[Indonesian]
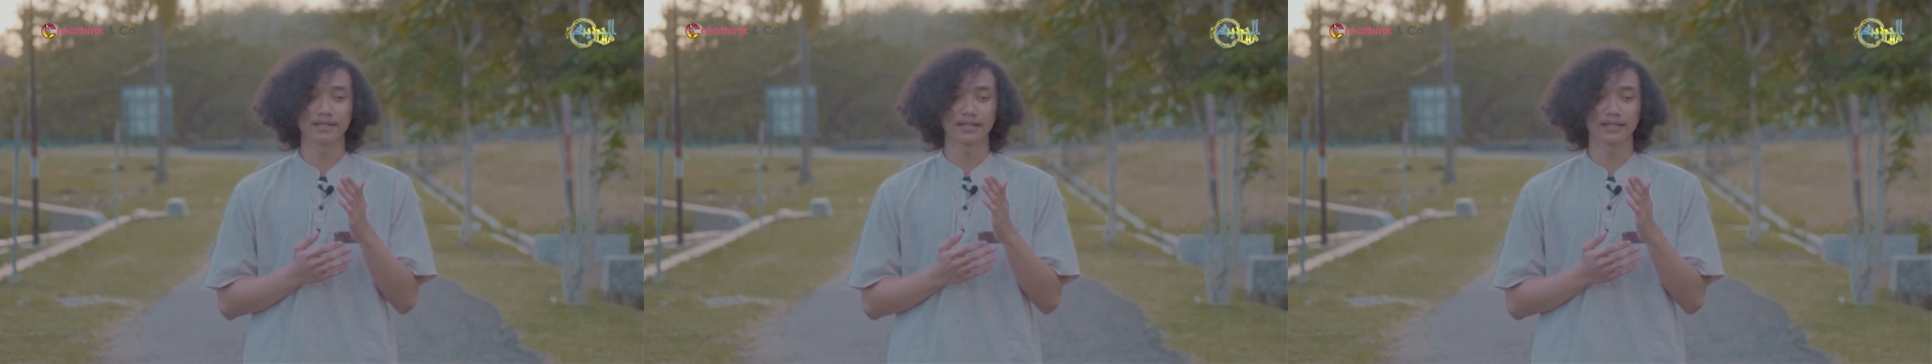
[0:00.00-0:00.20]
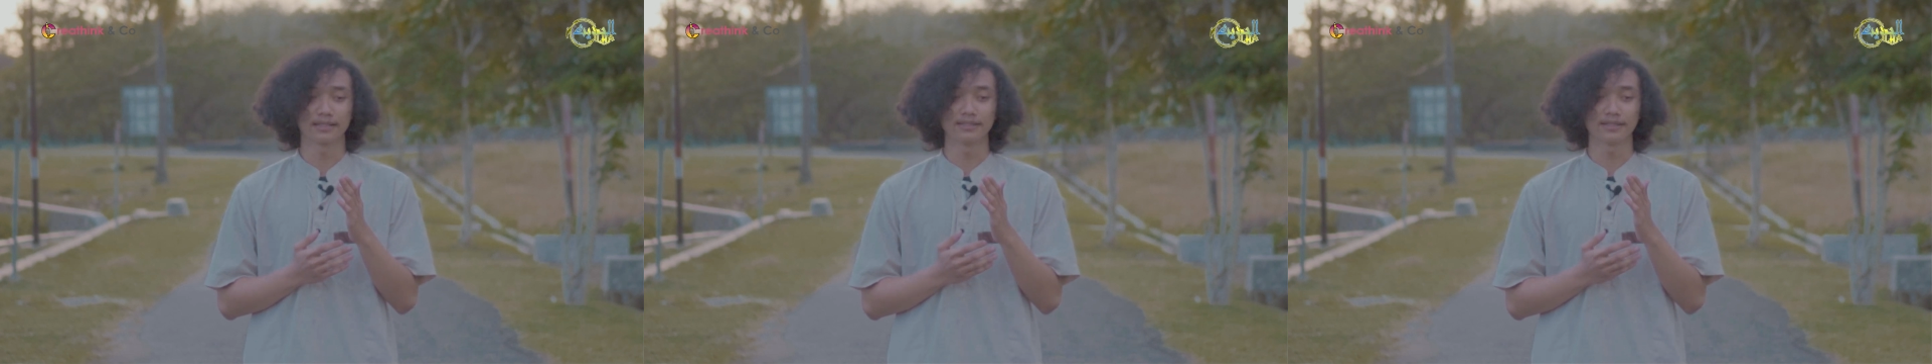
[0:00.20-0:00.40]

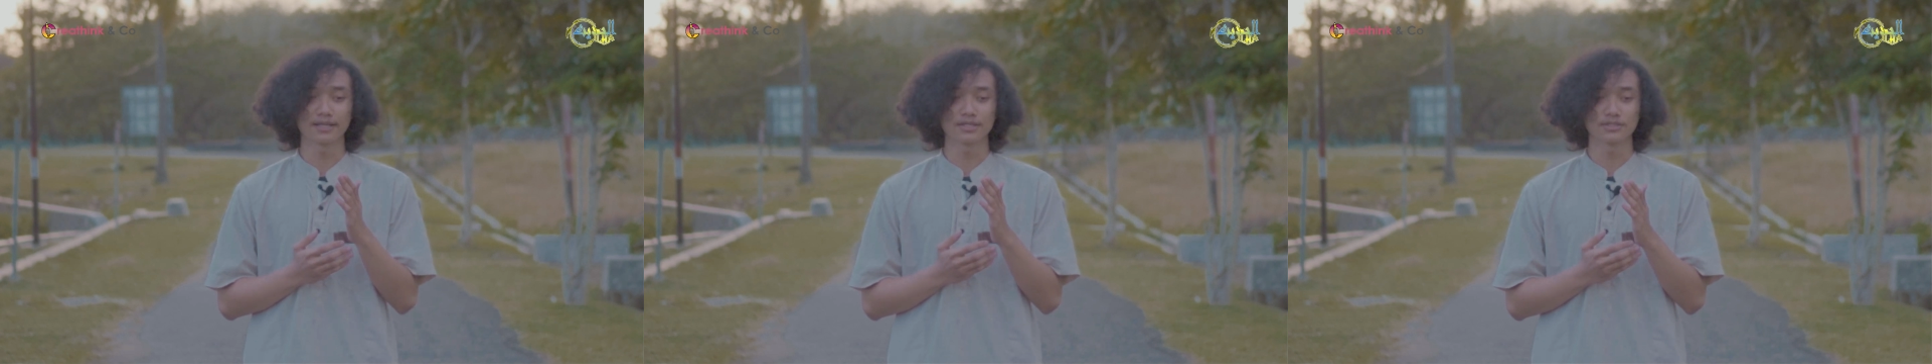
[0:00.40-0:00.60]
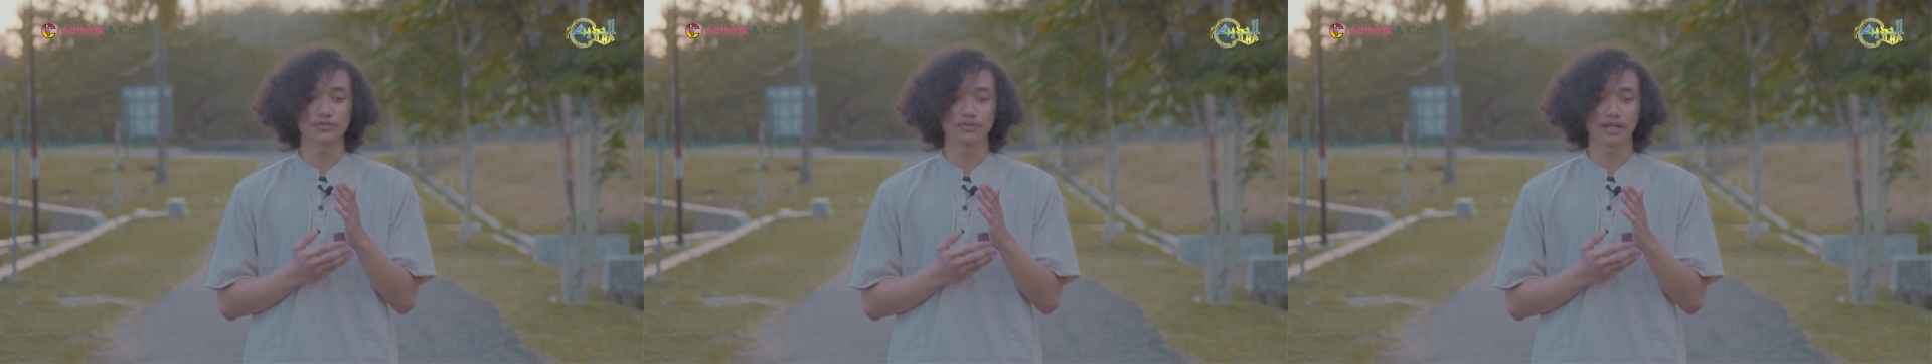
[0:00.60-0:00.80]

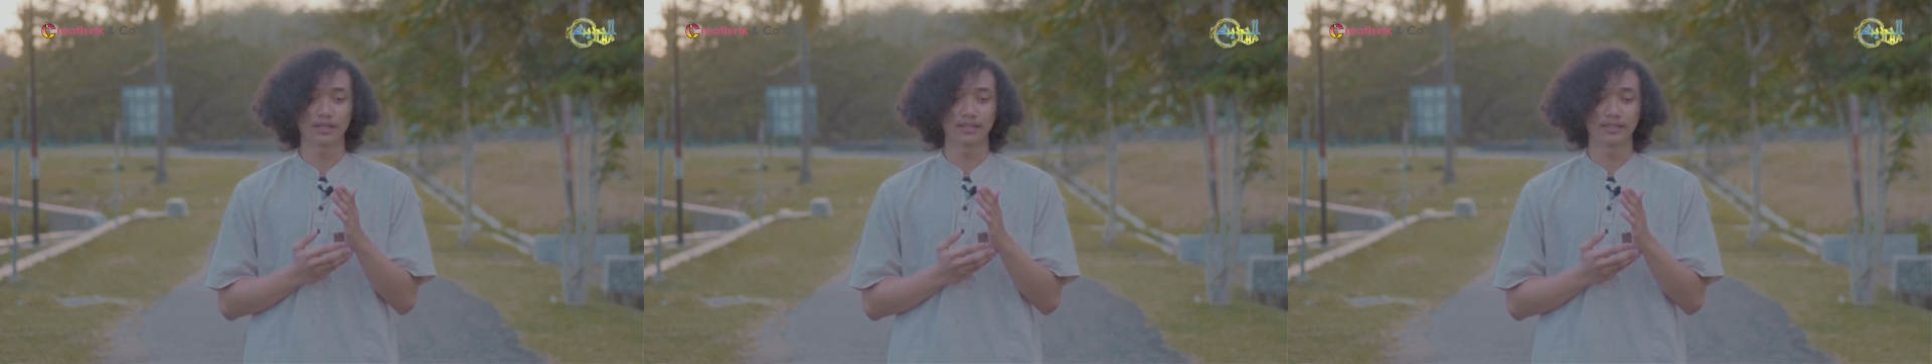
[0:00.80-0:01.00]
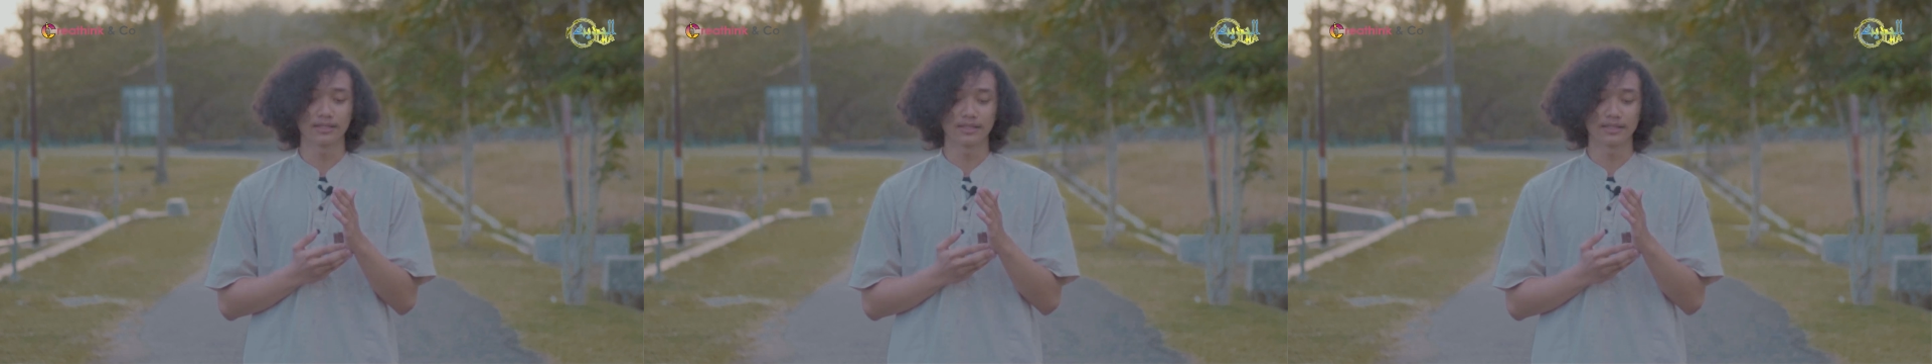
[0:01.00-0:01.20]
ketika sholat
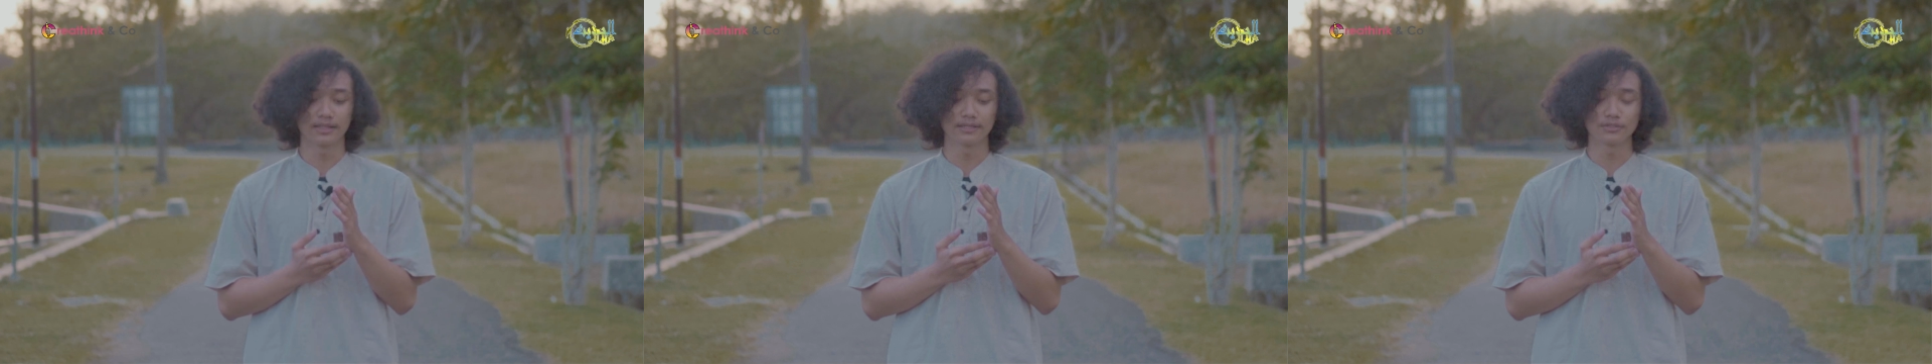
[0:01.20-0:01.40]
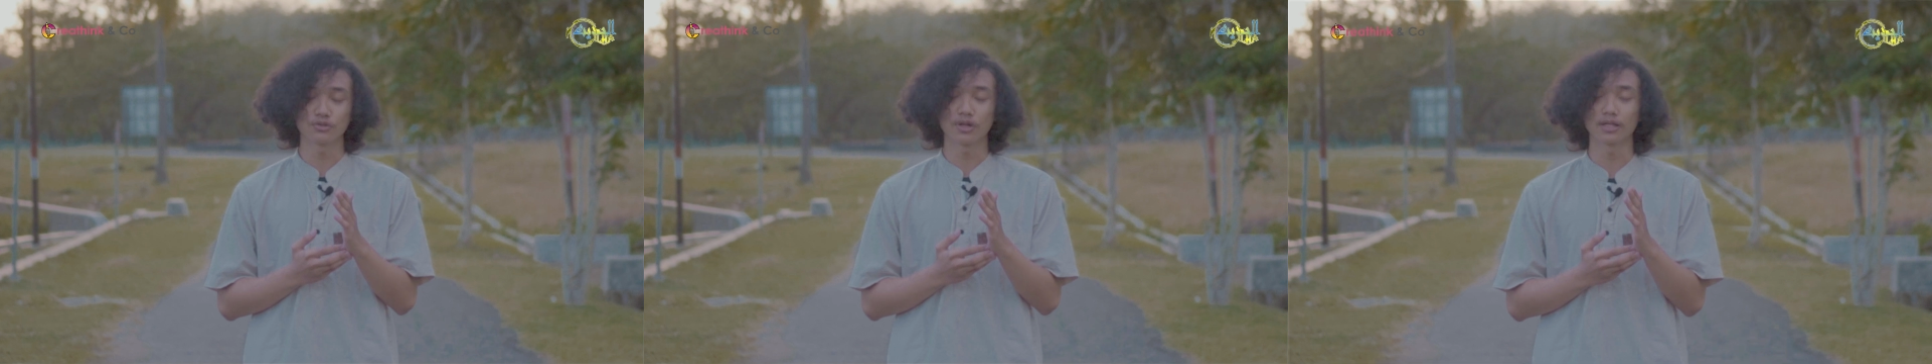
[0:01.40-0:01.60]

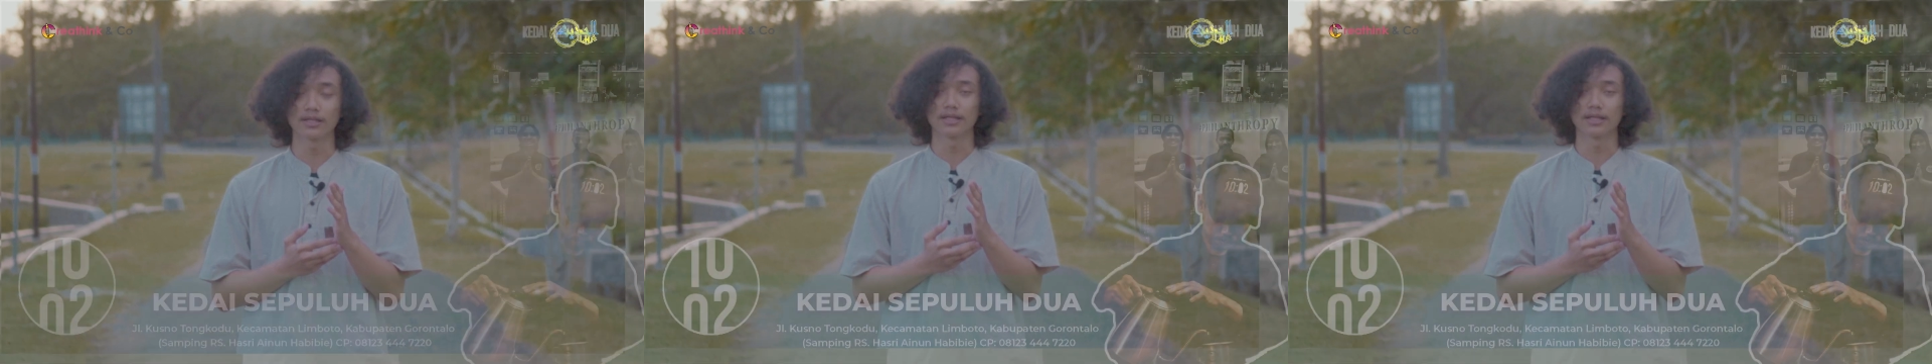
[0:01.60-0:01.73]
sholat